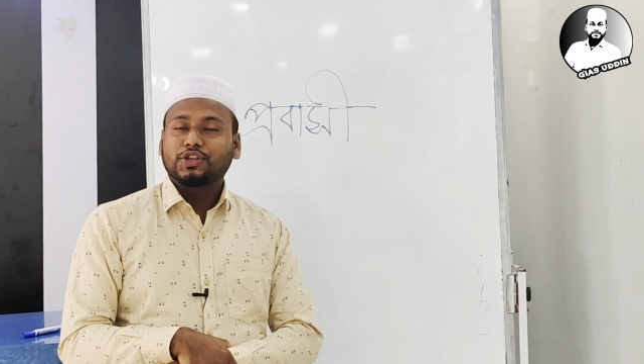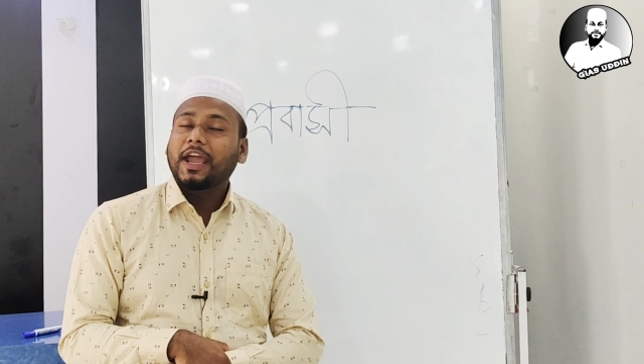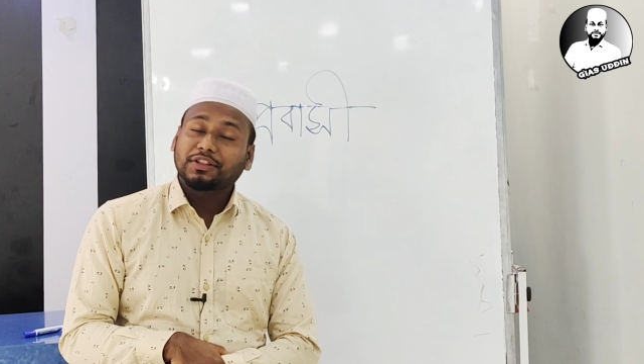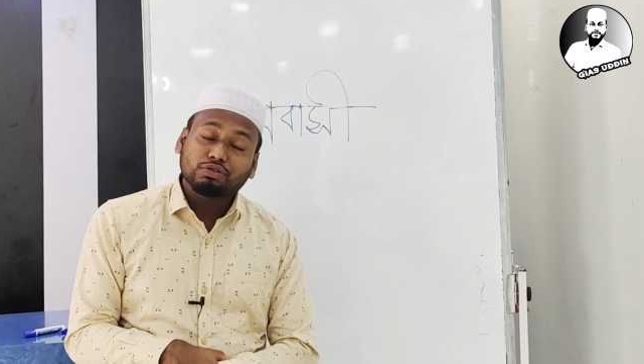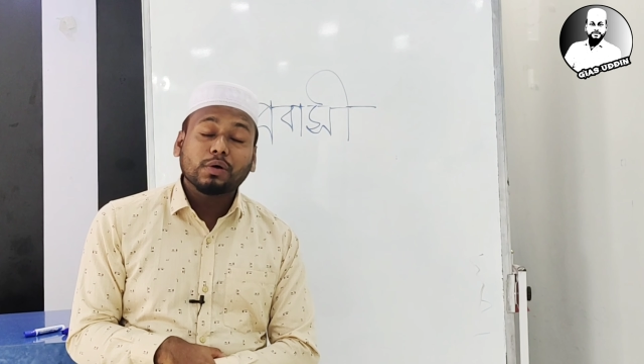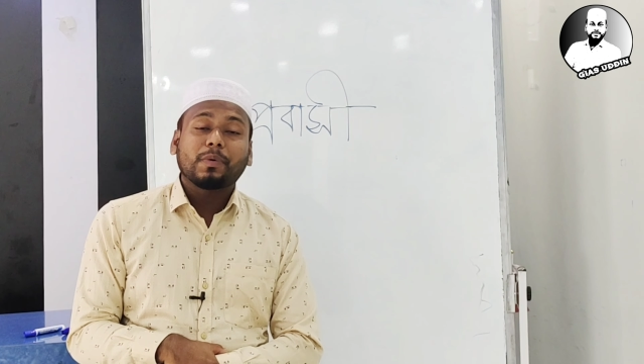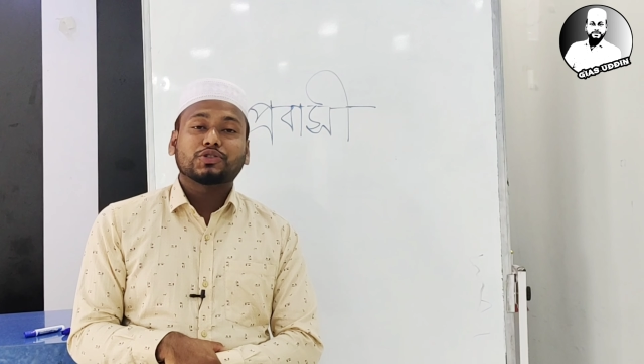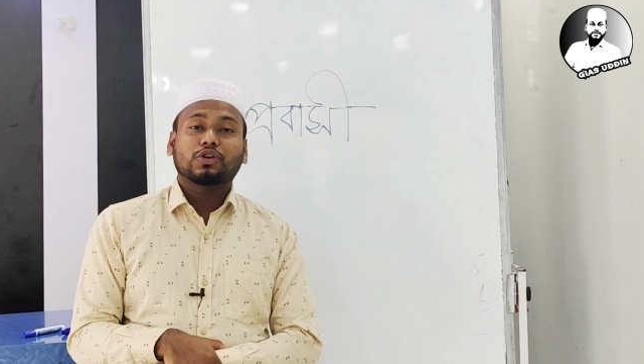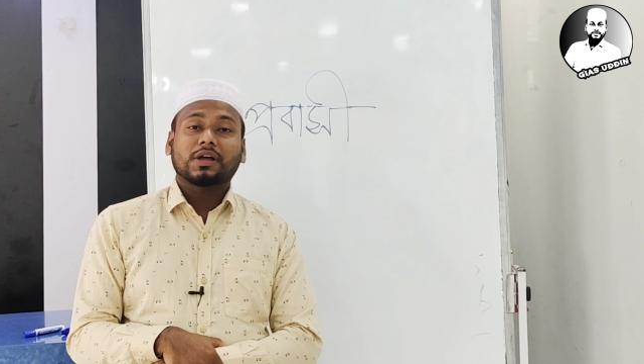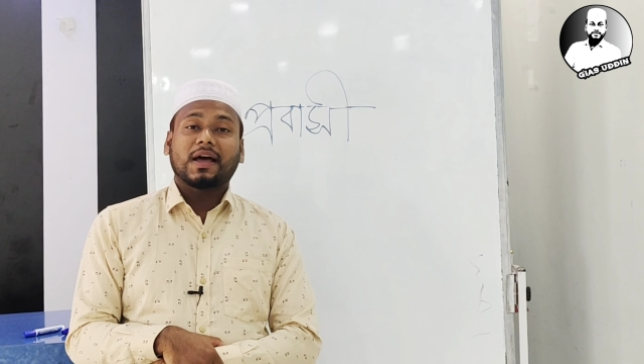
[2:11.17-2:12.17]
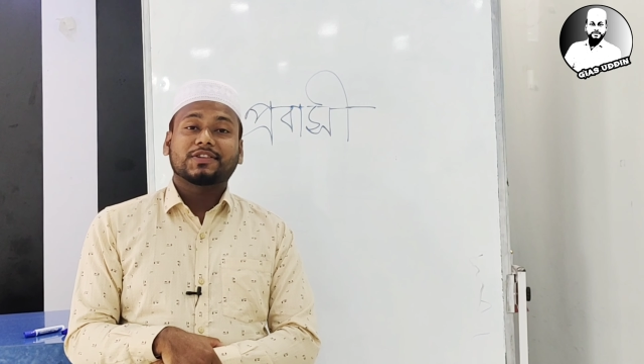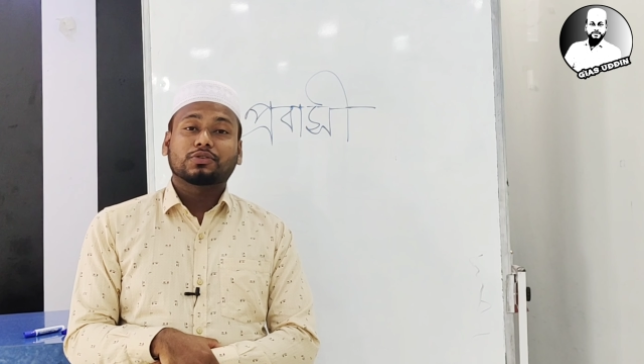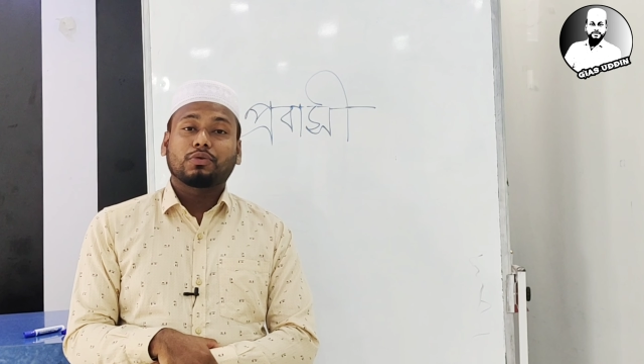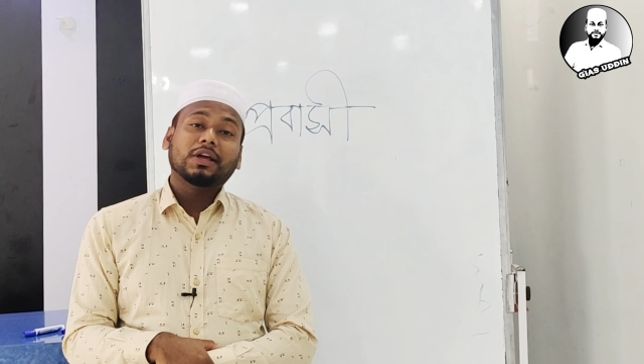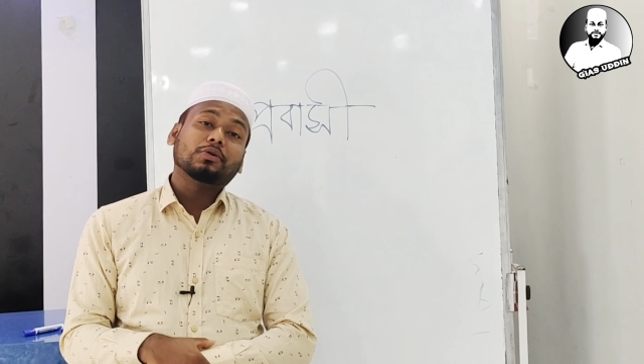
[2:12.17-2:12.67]
যে এত বছর কাজ
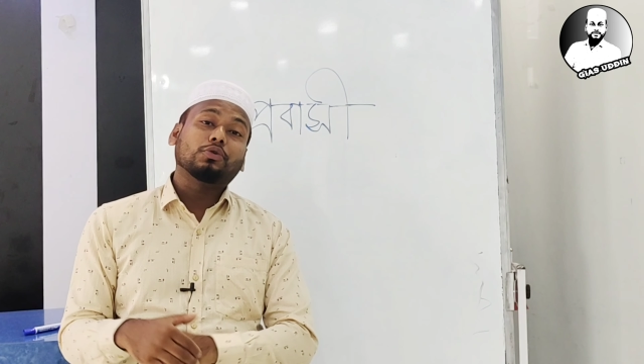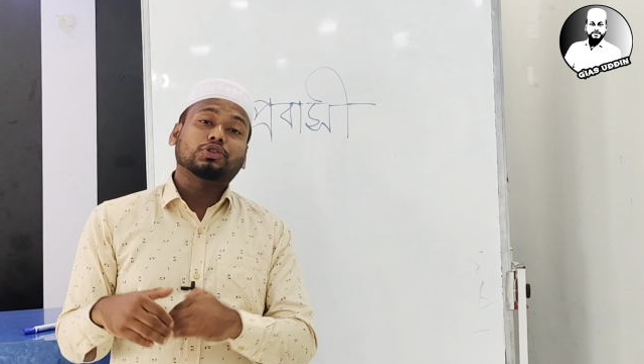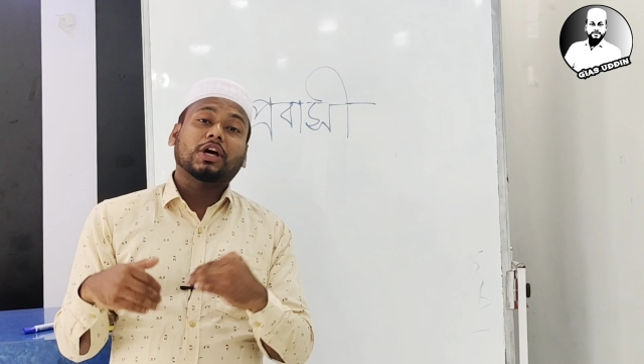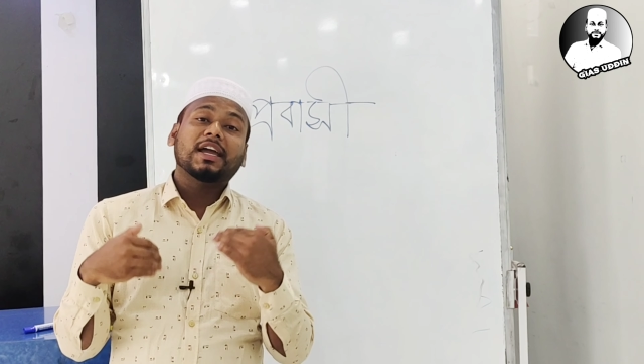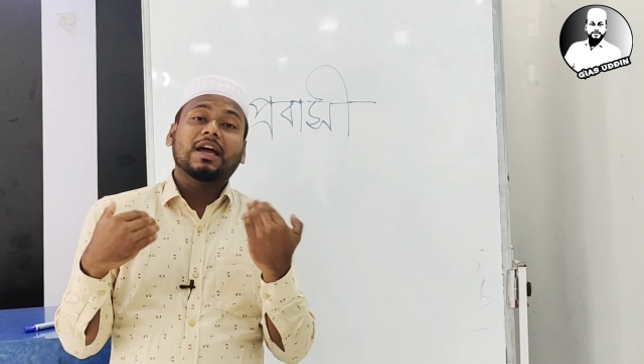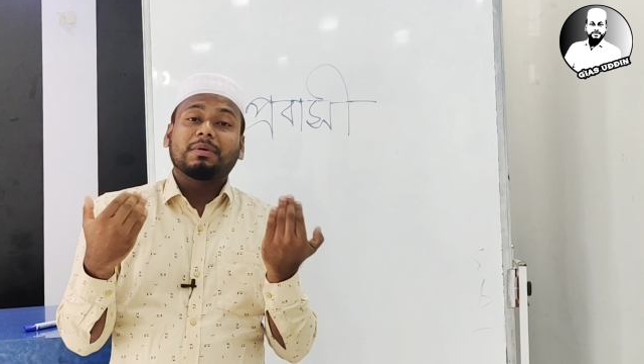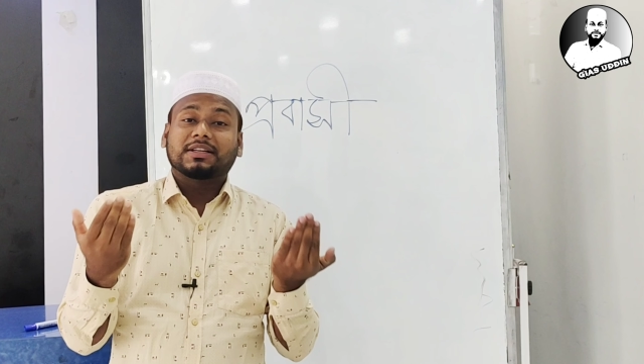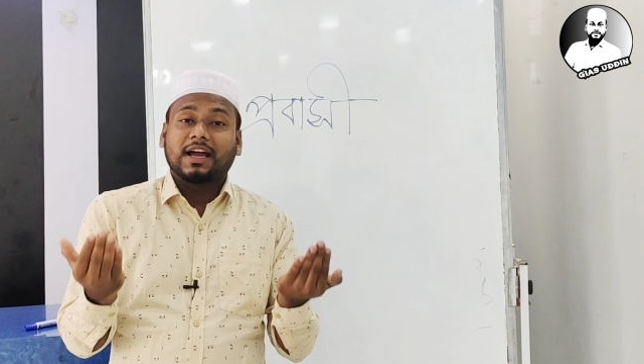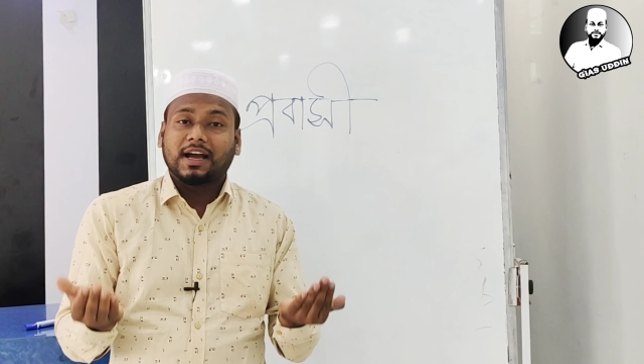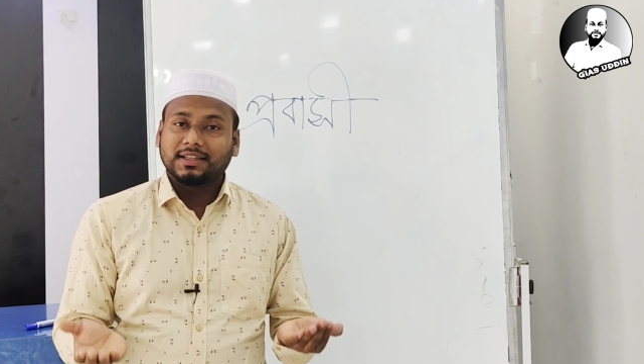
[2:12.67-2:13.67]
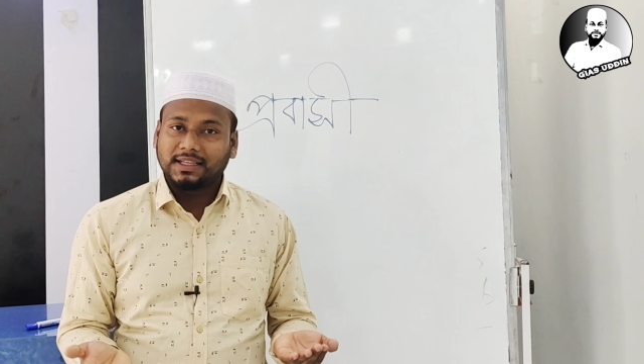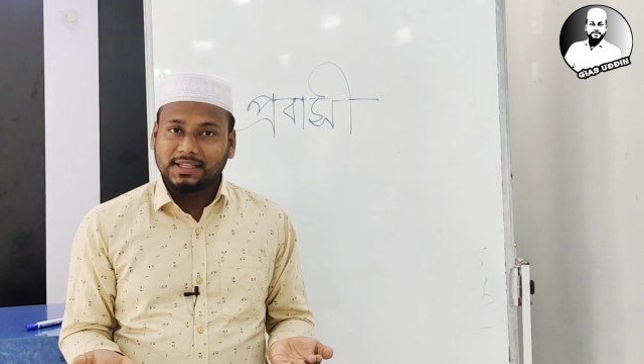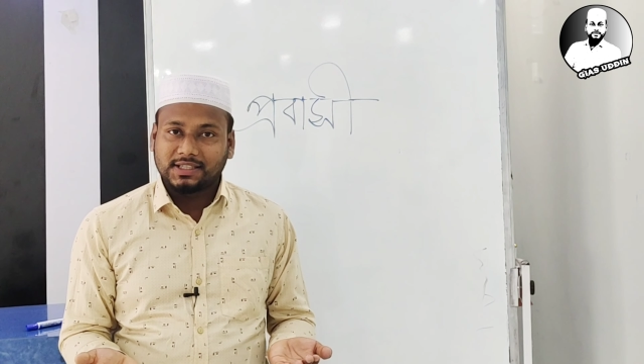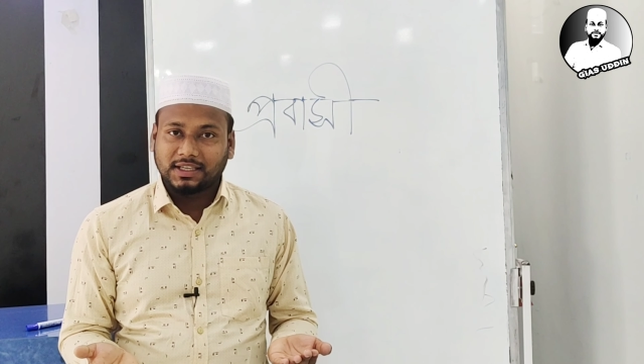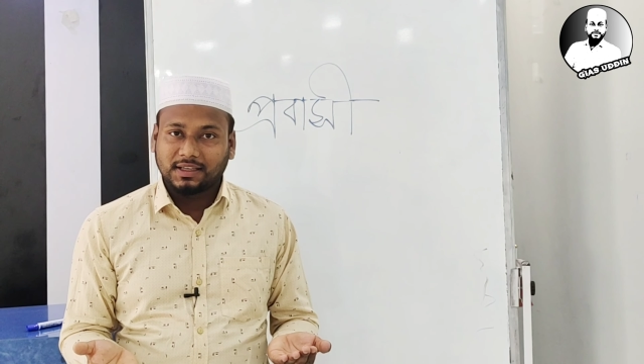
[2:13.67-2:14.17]
করে কোথায় আমি টাকা
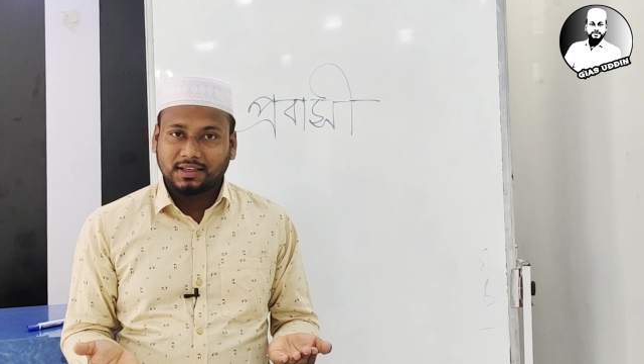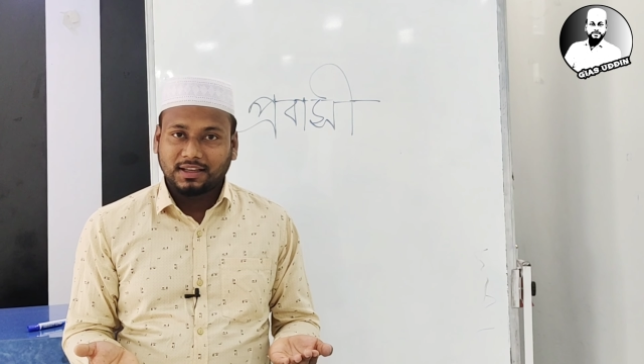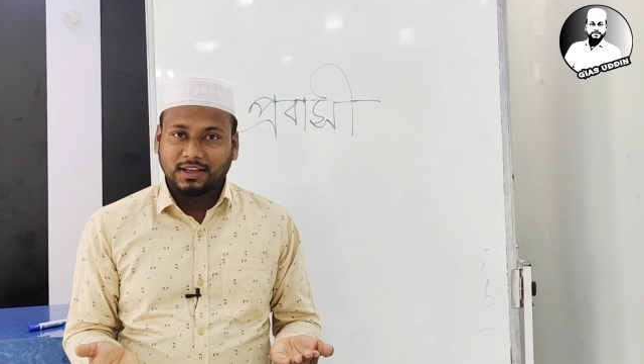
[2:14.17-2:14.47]
দিয়েছি